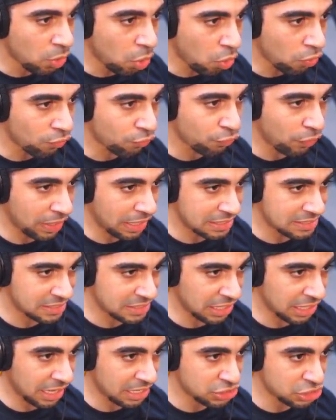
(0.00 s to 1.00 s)
اوف على
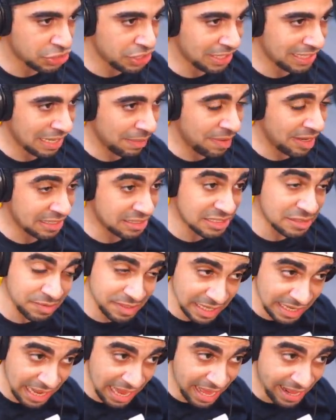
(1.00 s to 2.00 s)
السيارات جدا كبيره لازم
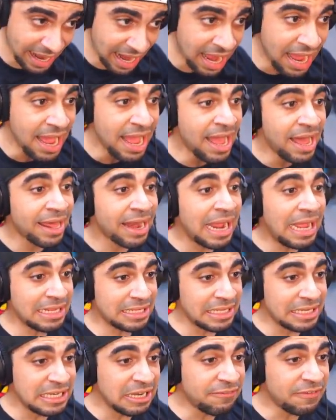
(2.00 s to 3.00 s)
سياره راح
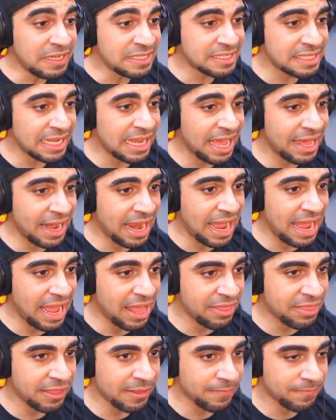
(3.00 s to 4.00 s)
تندفع السياره
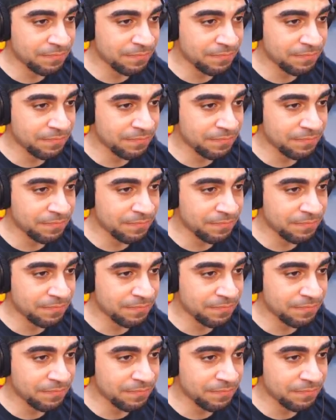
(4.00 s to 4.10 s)
هذه